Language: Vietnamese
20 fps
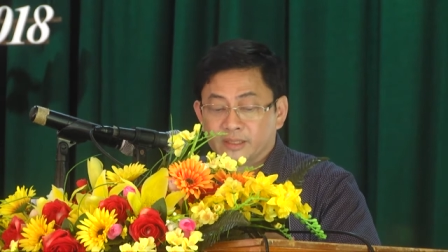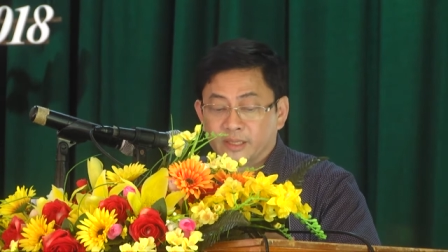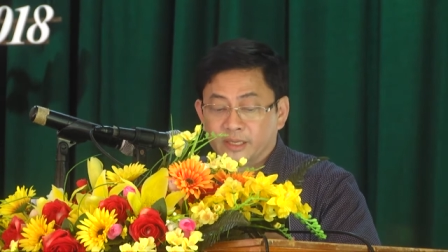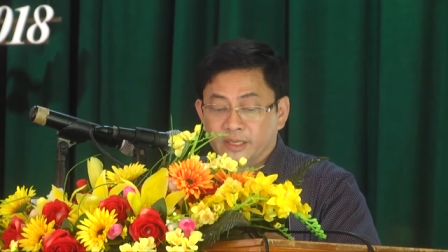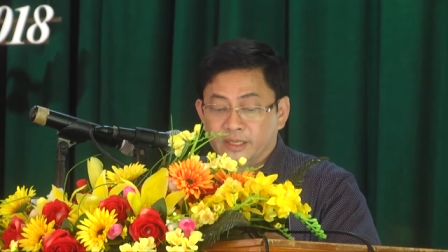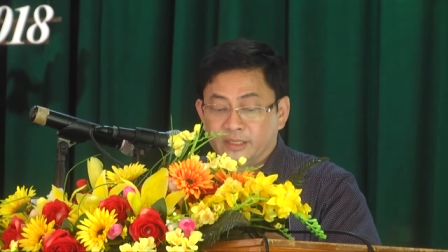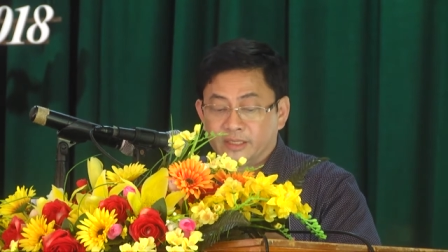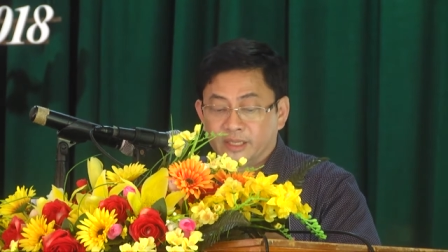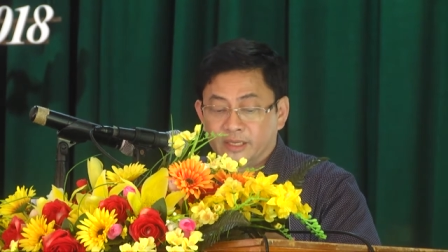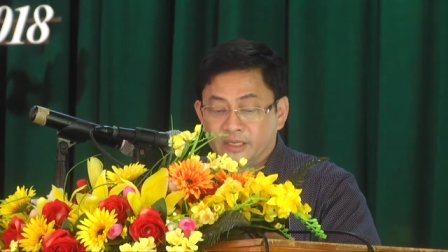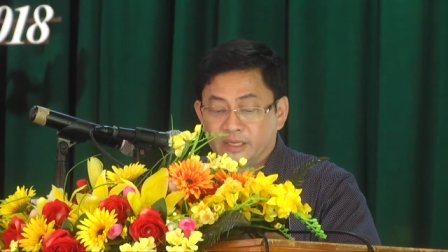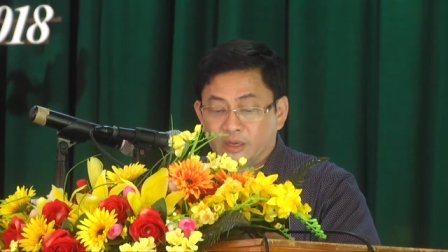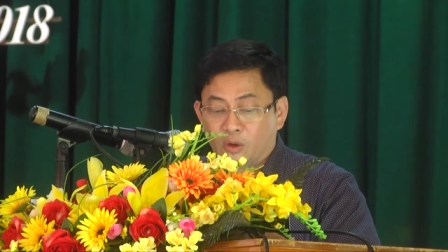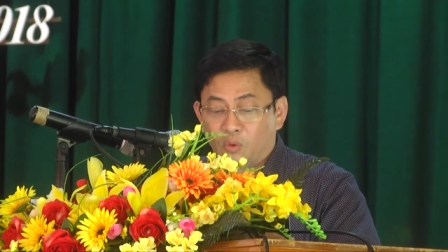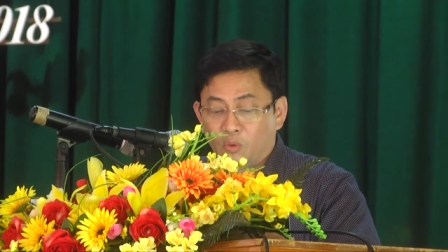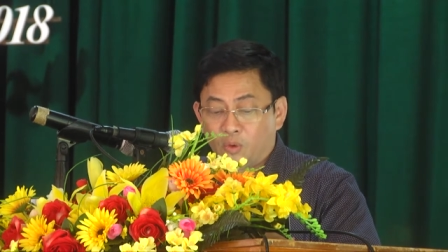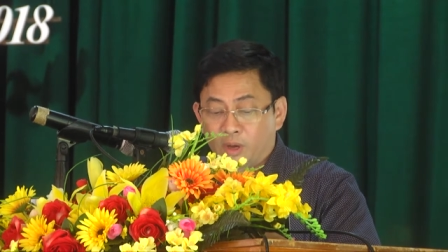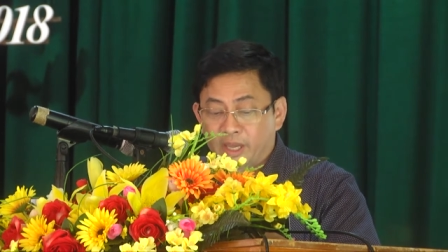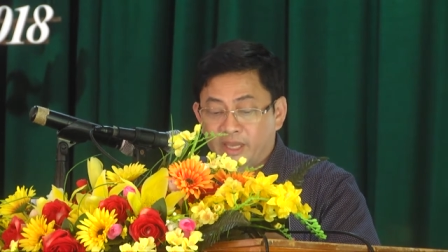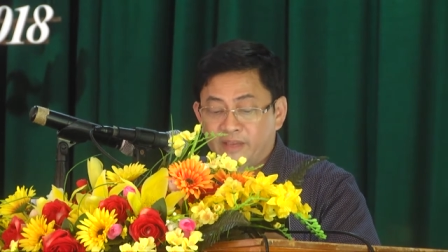thì tinh
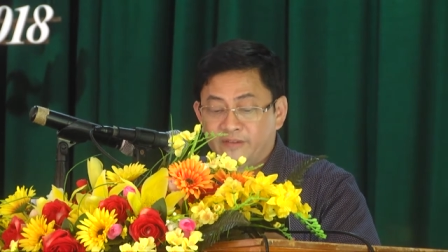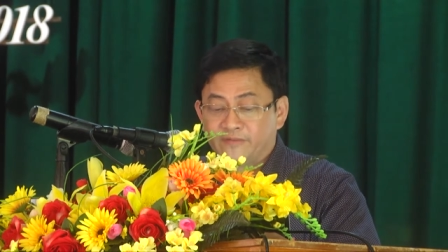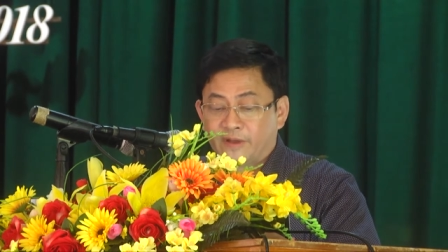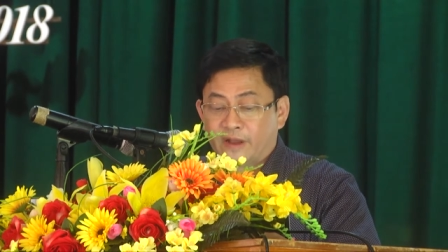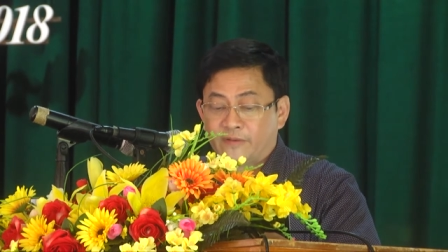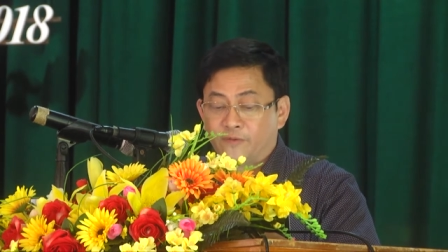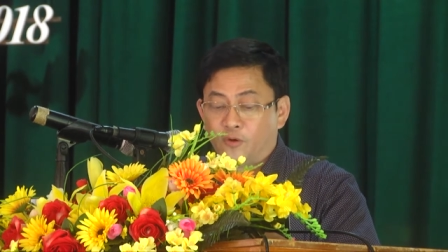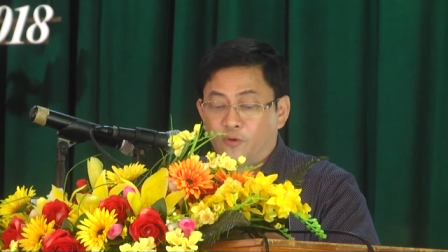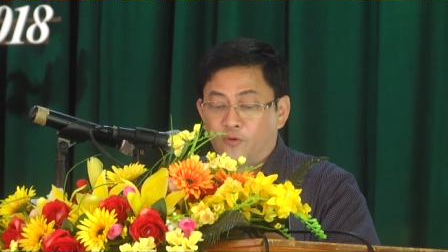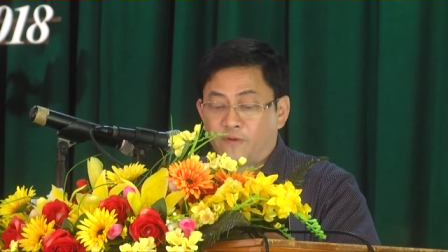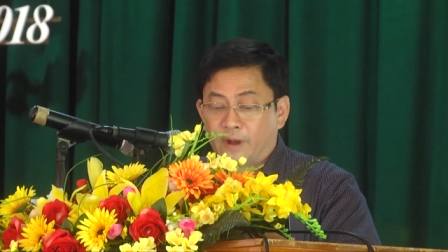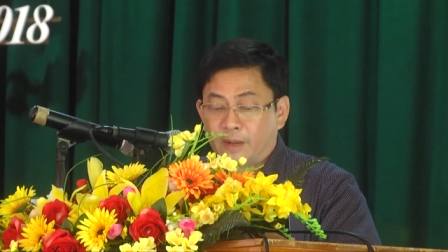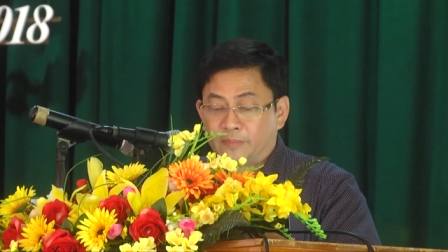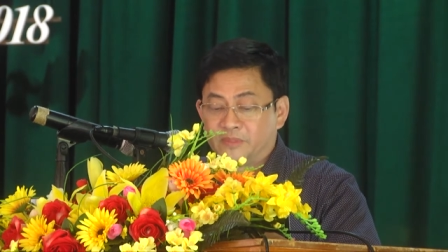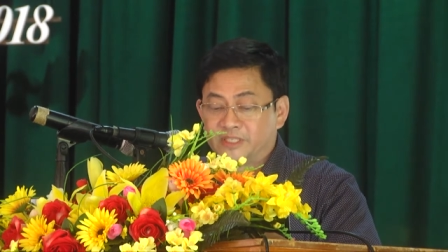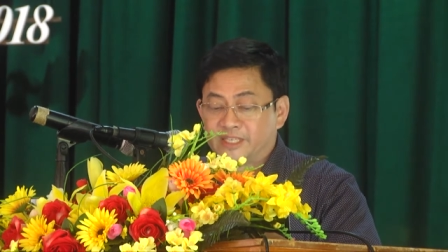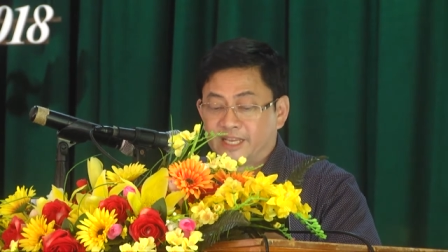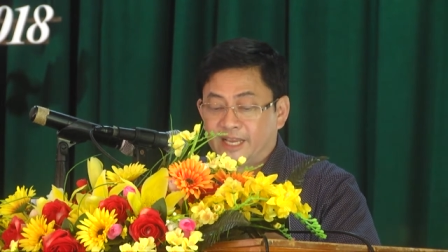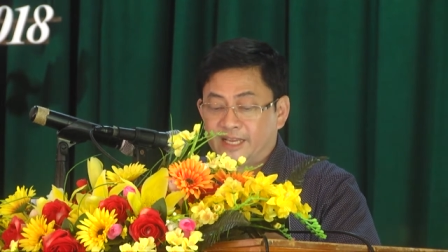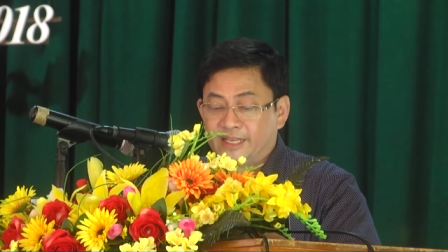dầu quế và phụ
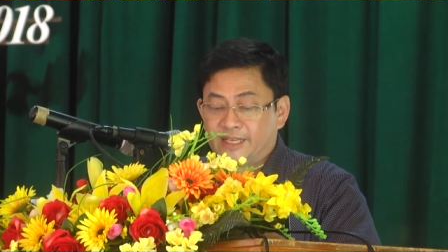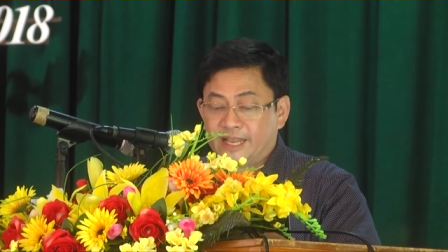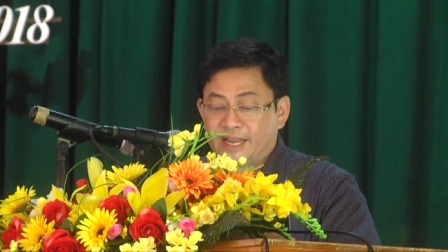phẩm sẽ